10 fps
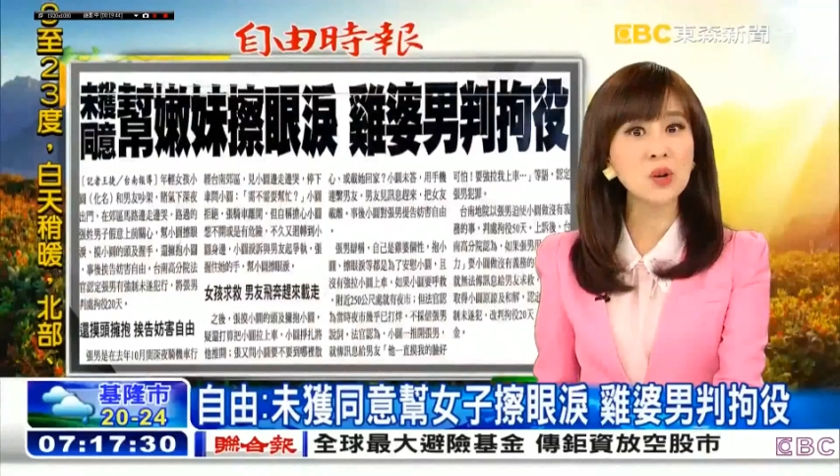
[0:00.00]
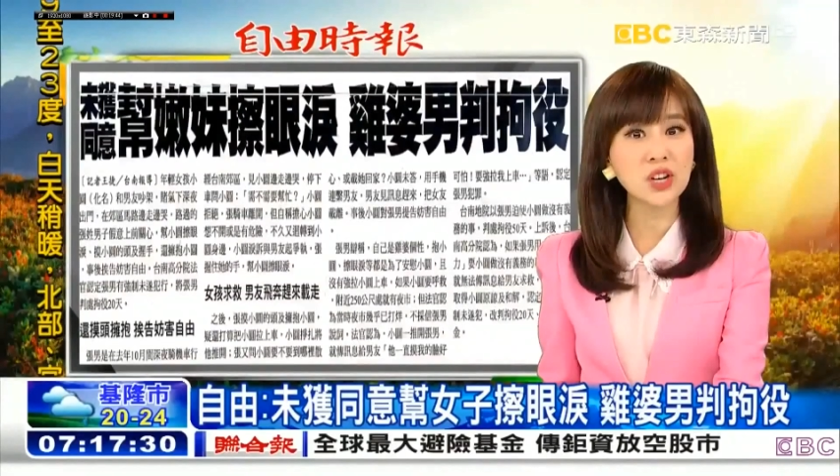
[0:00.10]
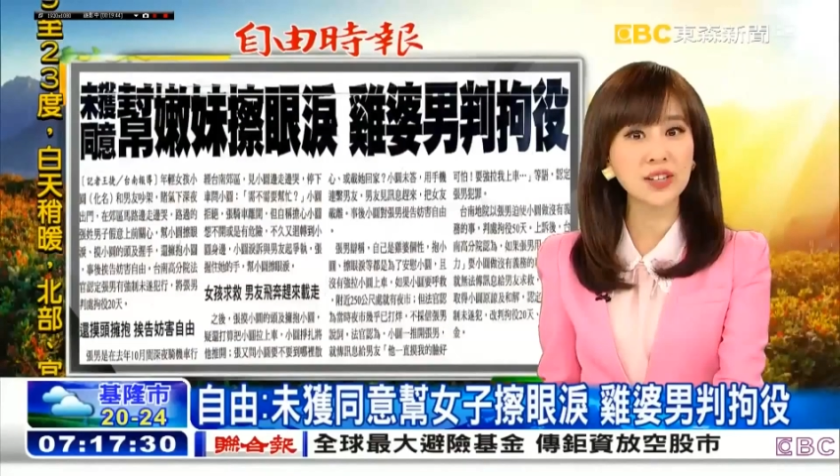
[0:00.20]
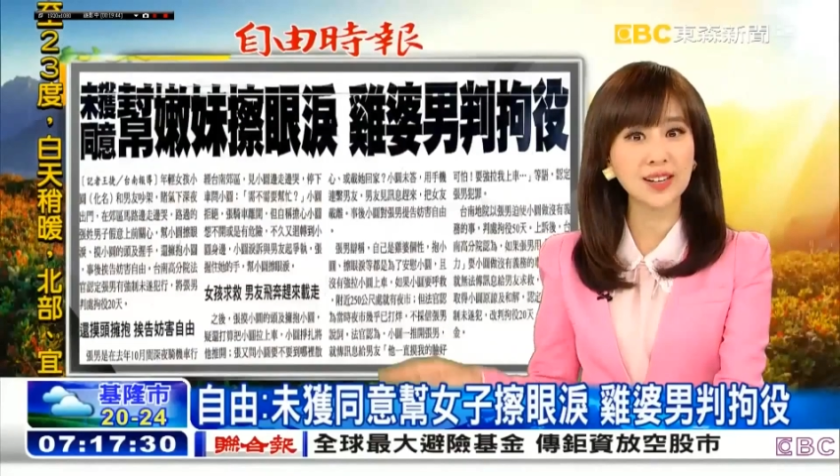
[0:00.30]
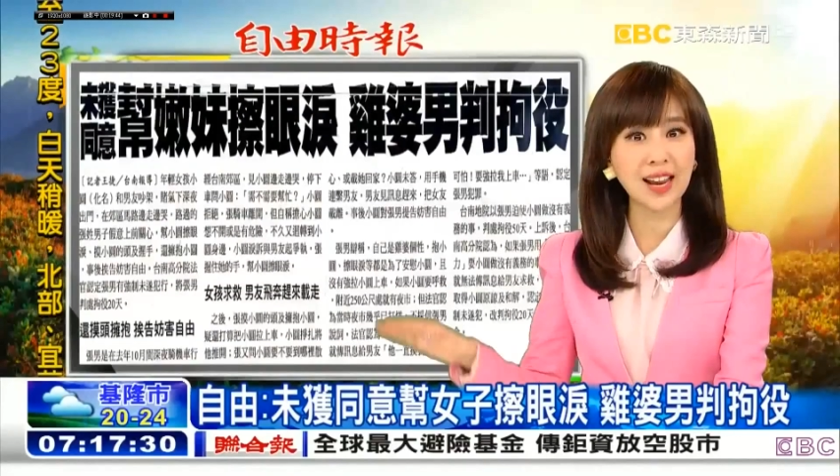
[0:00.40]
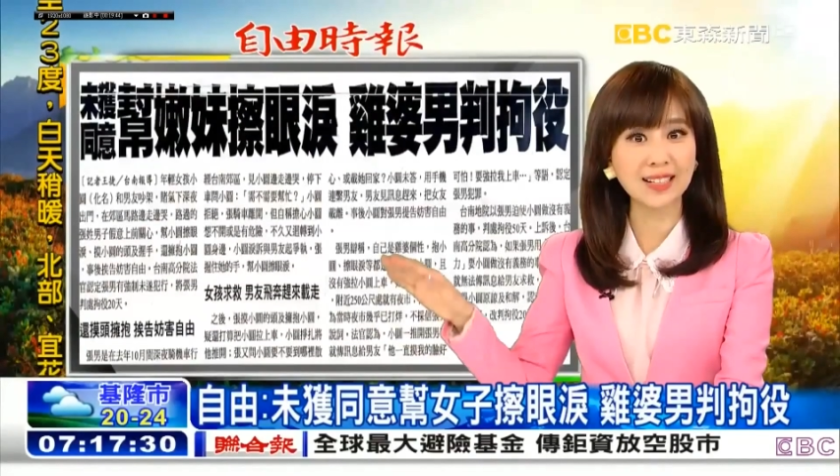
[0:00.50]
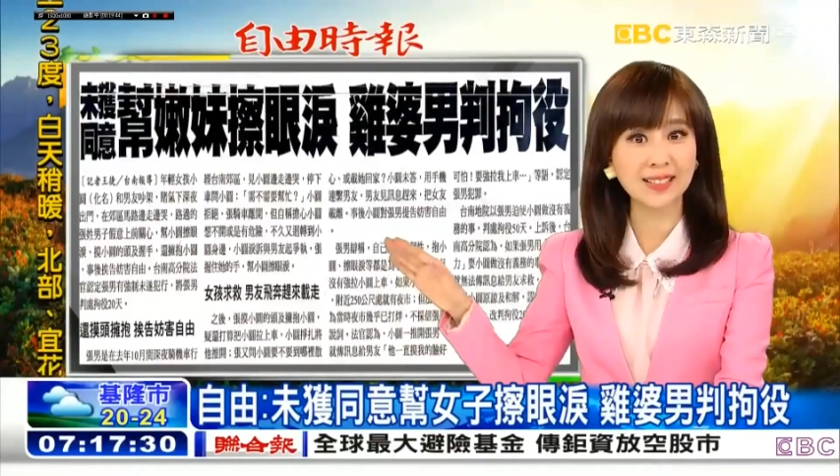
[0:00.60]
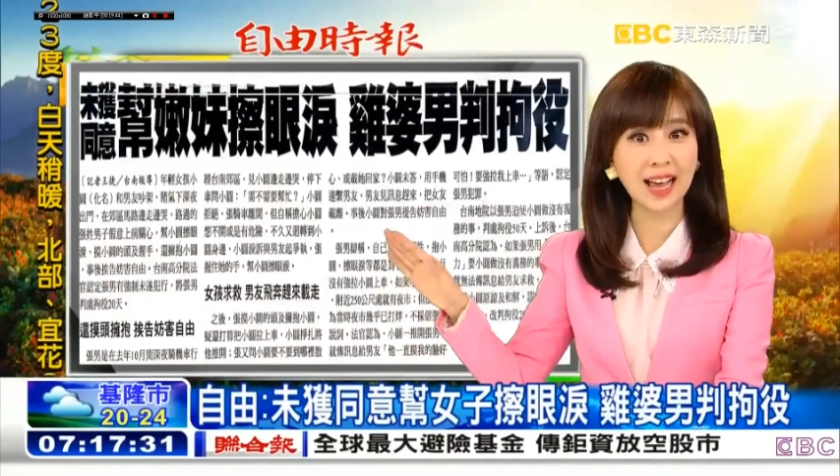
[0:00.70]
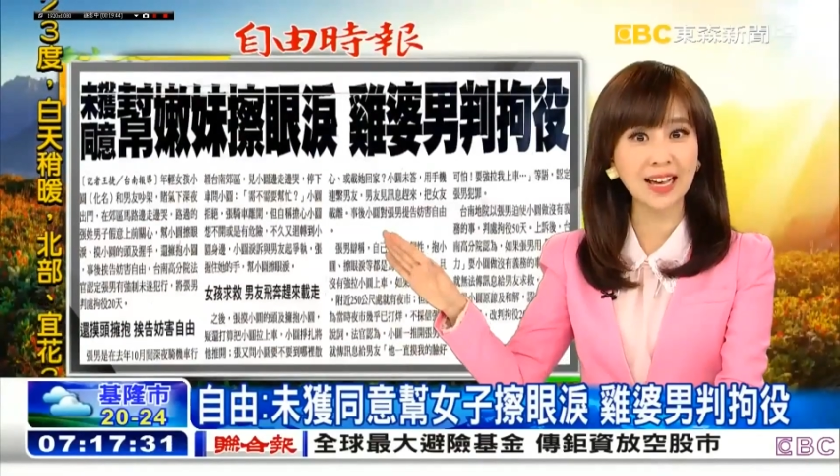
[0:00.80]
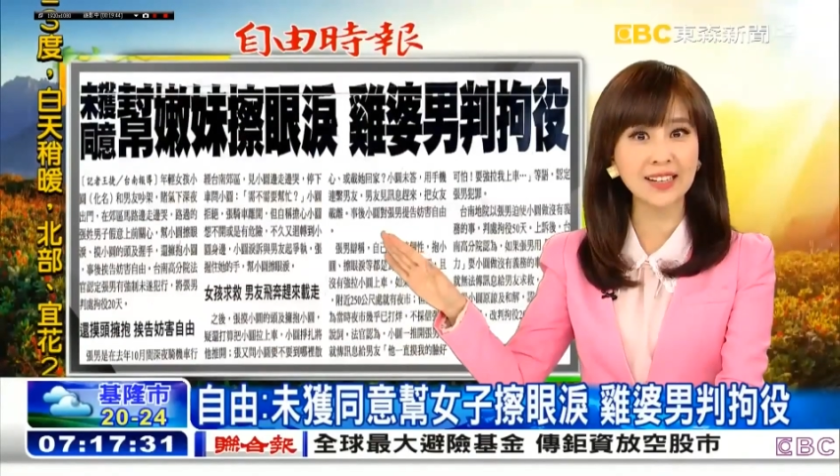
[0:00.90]
陌生人来
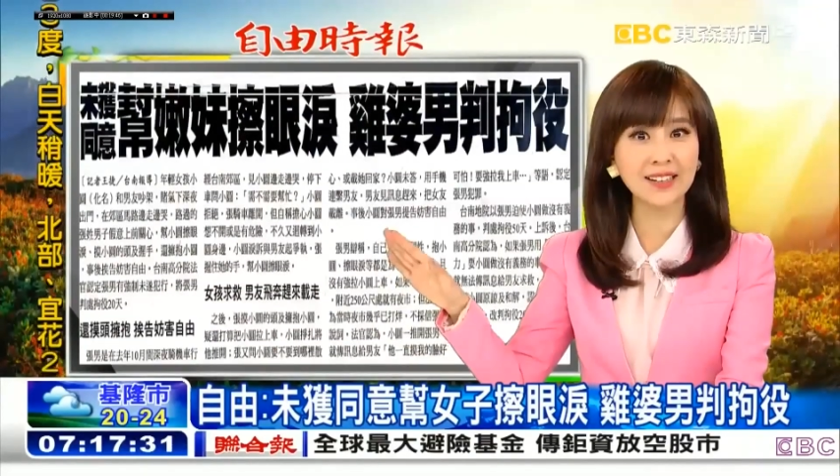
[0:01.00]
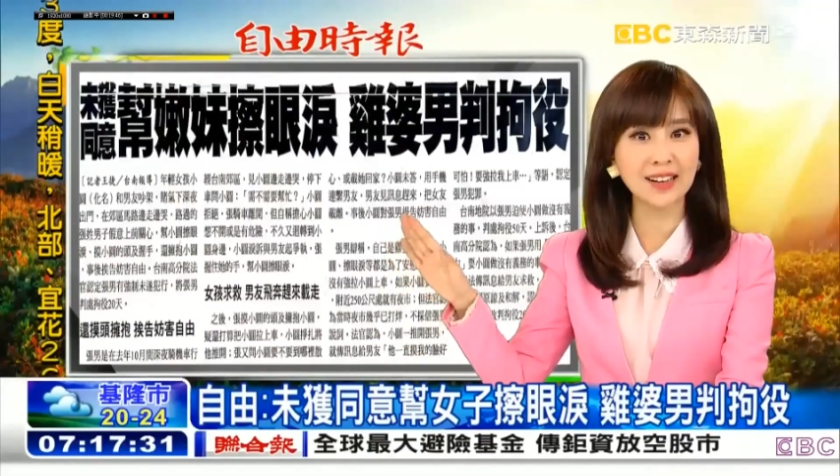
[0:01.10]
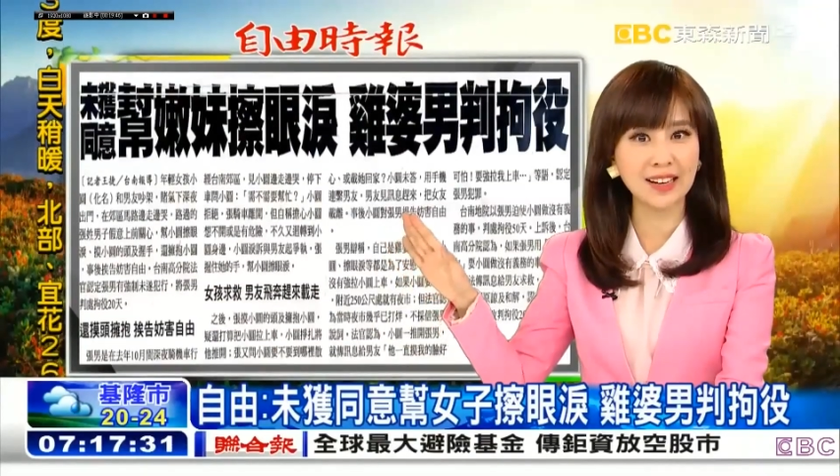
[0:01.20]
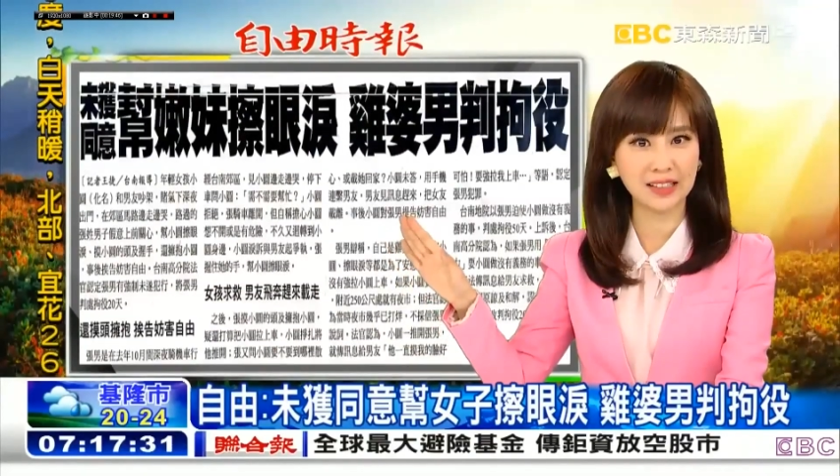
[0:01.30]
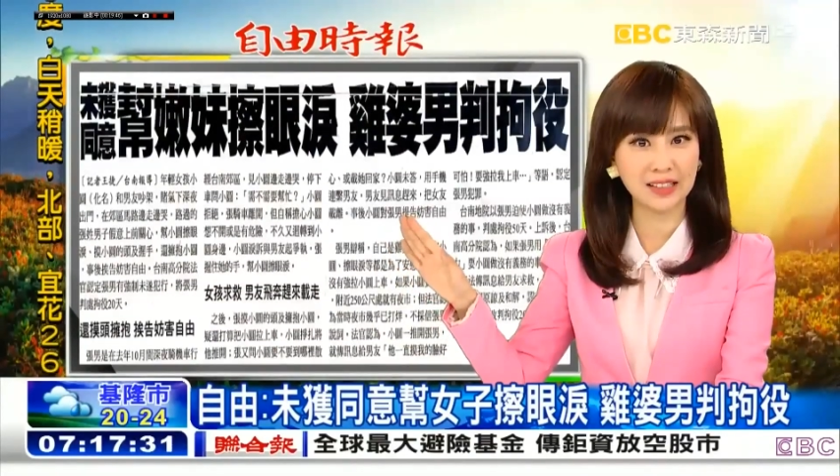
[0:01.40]
擦眼泪，